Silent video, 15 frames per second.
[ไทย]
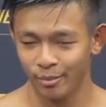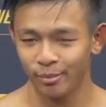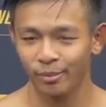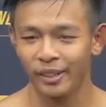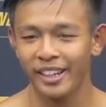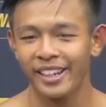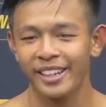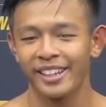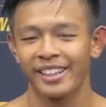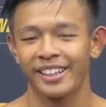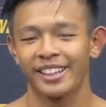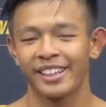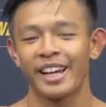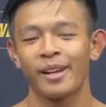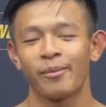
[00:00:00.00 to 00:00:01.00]
ได้
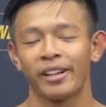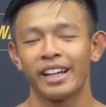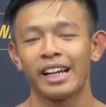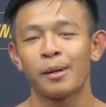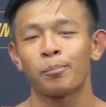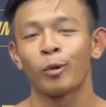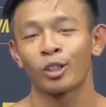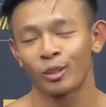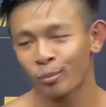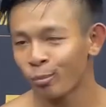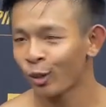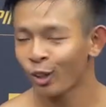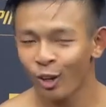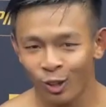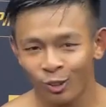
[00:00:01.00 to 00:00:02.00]
ได้เหมือนได้ปลดปล
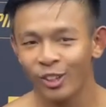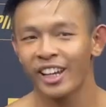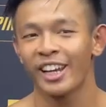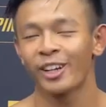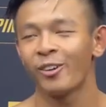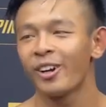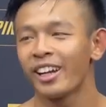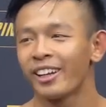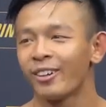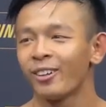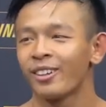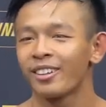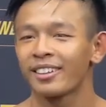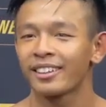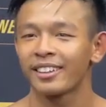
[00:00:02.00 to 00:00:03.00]
ดล็อกตัวเองด้วยเนะ
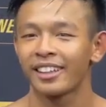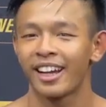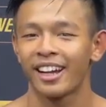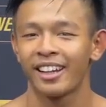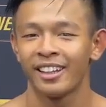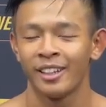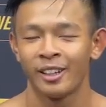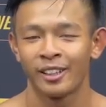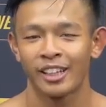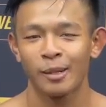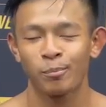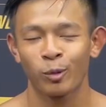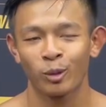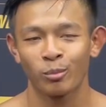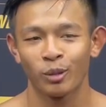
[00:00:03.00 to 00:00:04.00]
จะได้
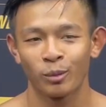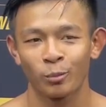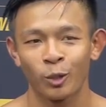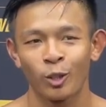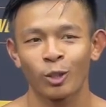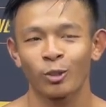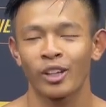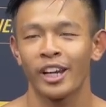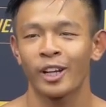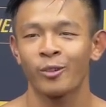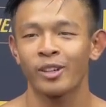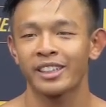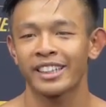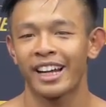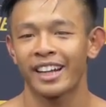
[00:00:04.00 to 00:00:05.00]
ปลดเหมือนปลดล็อกตัวเองด้ว
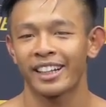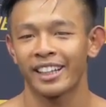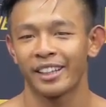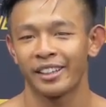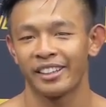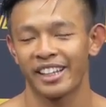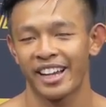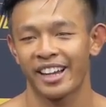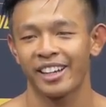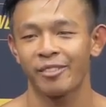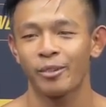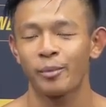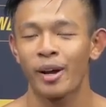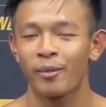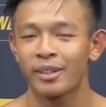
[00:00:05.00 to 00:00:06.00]
ยจาก เสียง
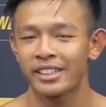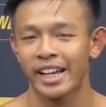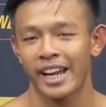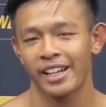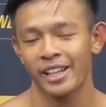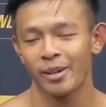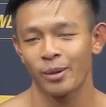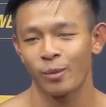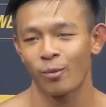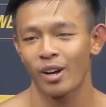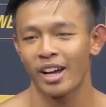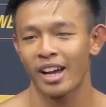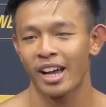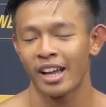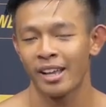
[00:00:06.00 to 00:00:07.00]
วิพากษ์วิจารณ์ที่ว่า
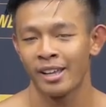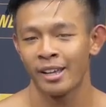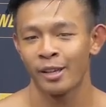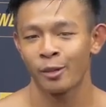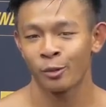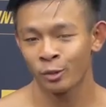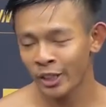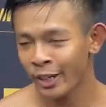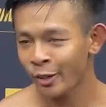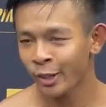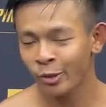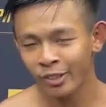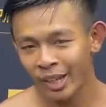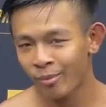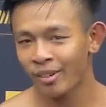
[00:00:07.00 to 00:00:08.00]
ทรงชัยน้อย
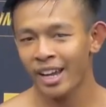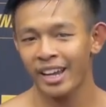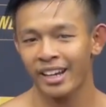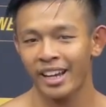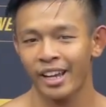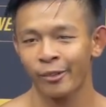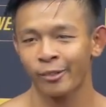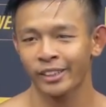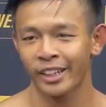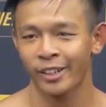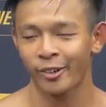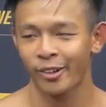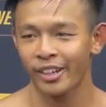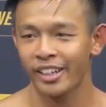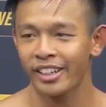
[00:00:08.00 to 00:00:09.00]
ต้องทำได้นะทรงชัย
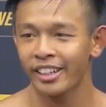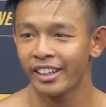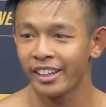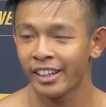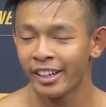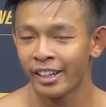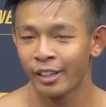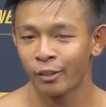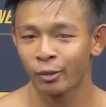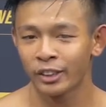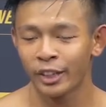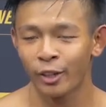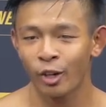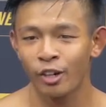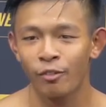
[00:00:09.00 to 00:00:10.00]
น้อยทรงชั
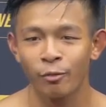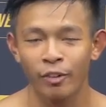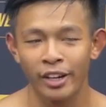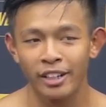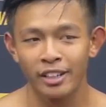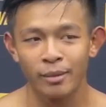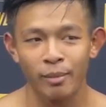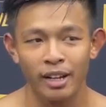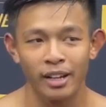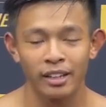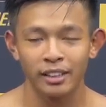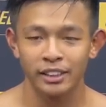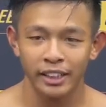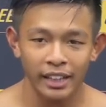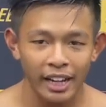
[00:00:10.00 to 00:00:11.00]
ยน้อยไฟนี้มา
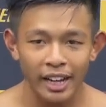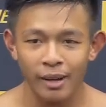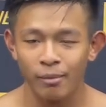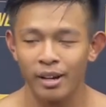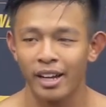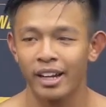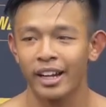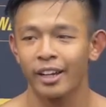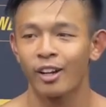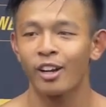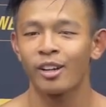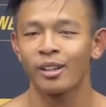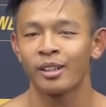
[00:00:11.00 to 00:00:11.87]
ชนะมาอะไรก็